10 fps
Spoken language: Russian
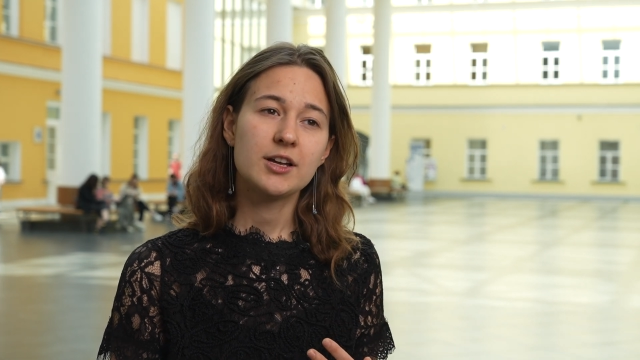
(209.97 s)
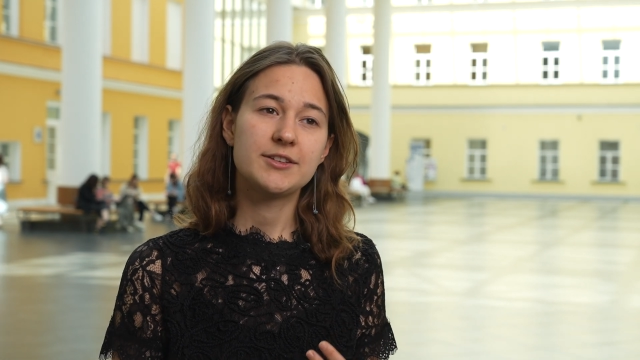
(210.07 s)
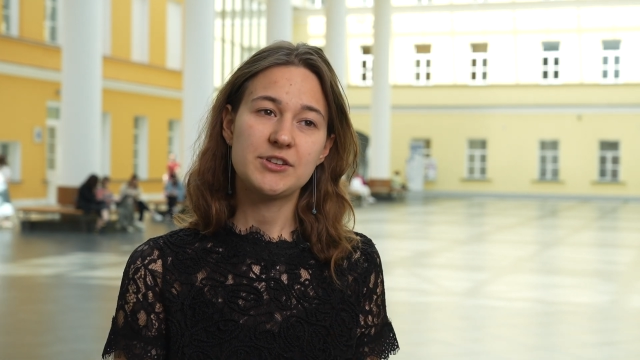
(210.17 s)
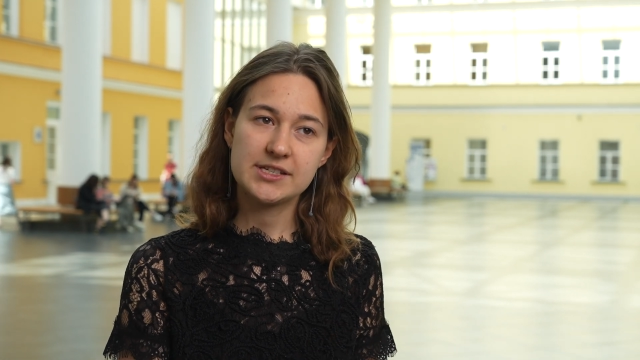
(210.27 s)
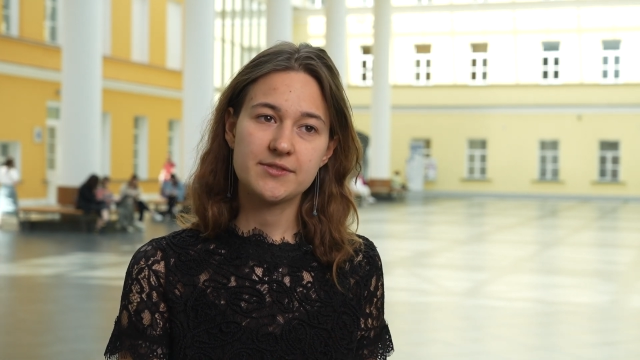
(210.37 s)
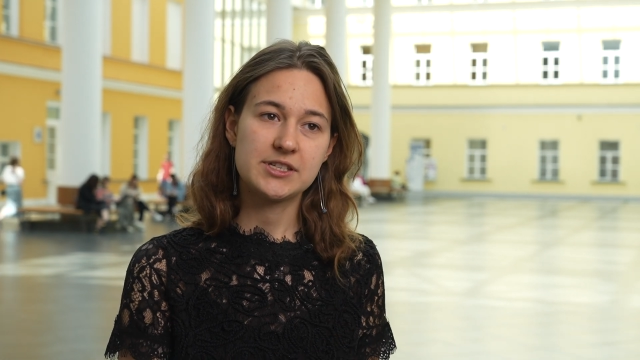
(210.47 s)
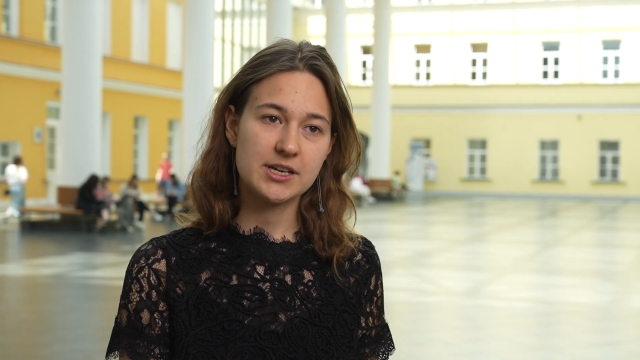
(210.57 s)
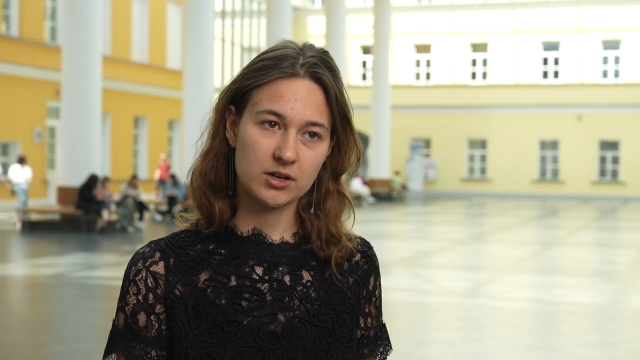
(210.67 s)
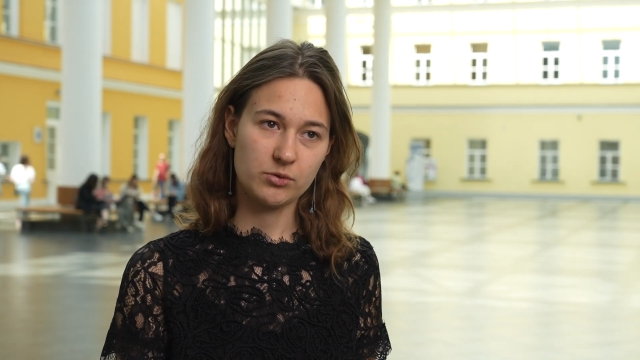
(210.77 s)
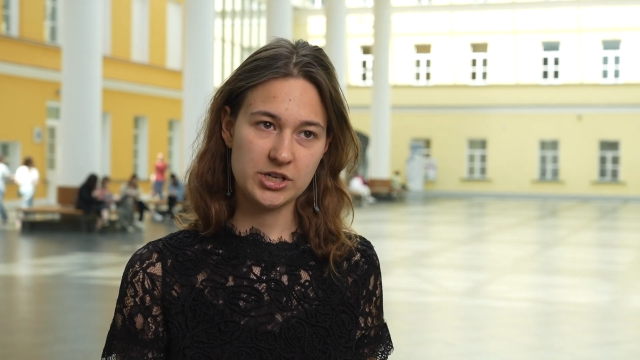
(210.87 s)
довести
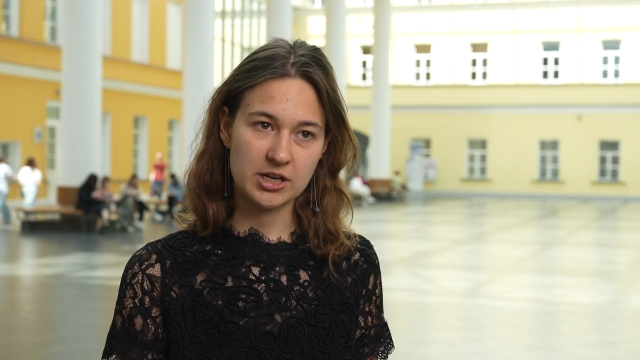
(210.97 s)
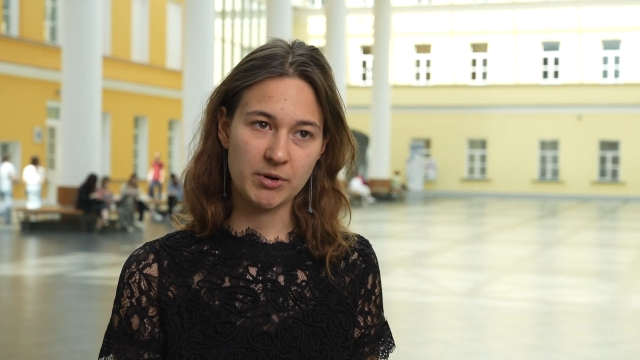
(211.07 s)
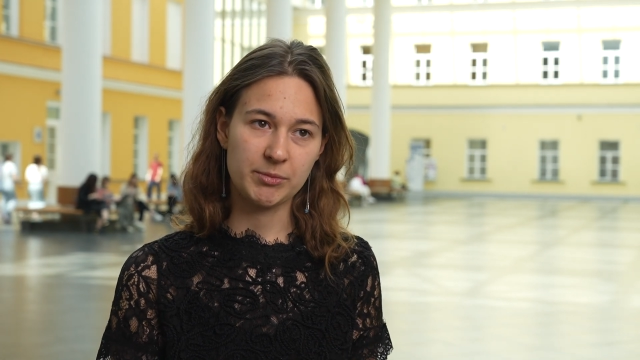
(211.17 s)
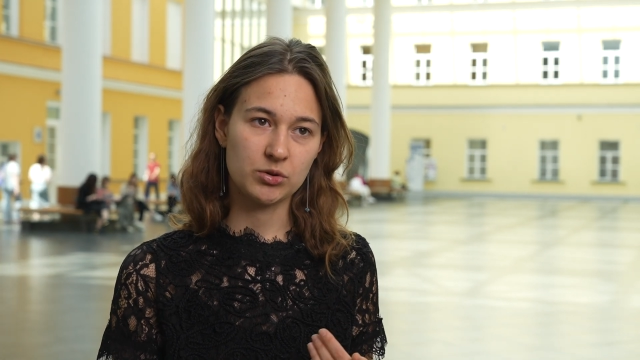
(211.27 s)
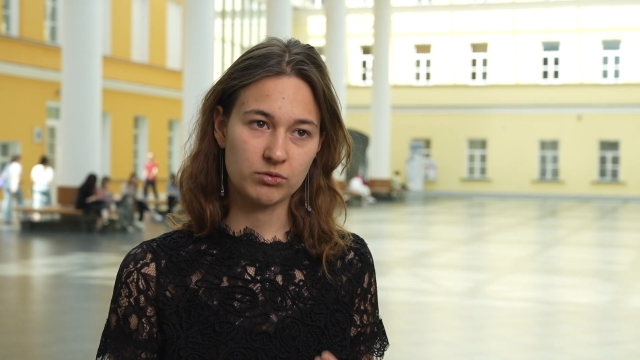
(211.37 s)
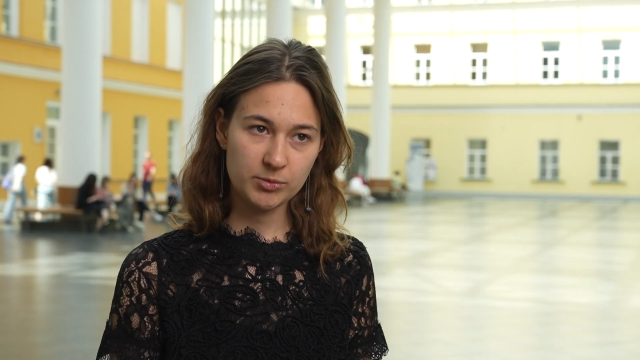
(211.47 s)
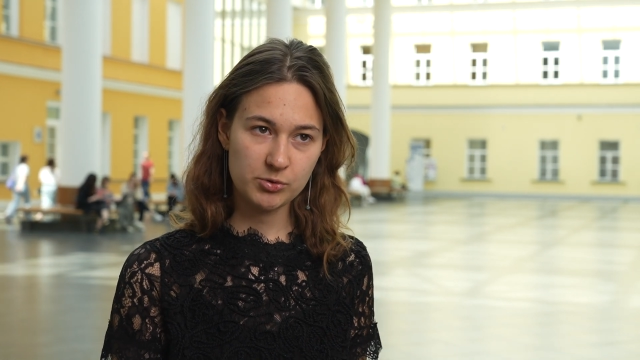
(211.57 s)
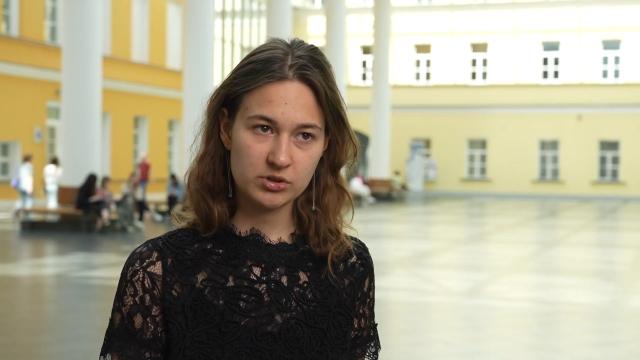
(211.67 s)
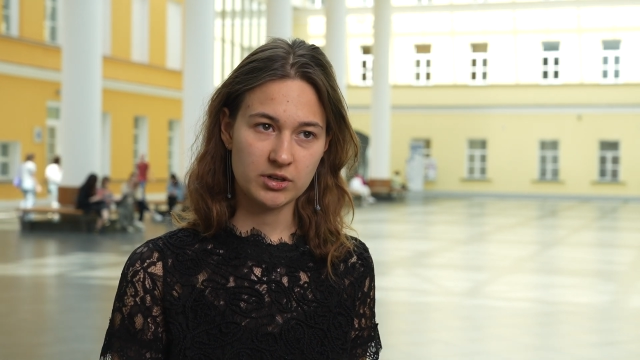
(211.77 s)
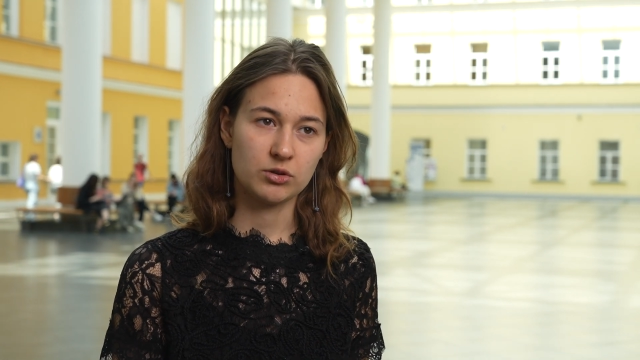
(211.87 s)
всех людей к моменту
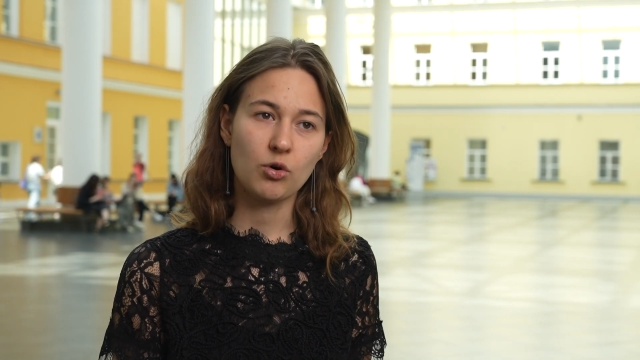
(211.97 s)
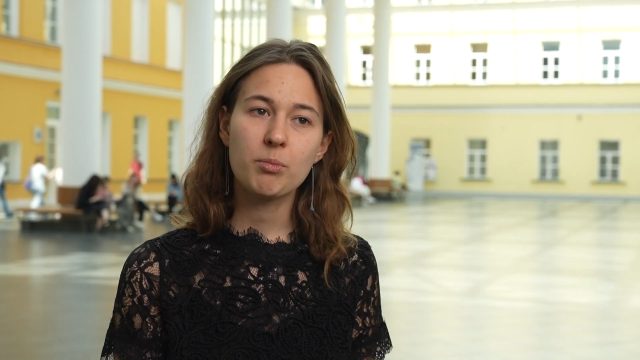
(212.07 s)
выпуска до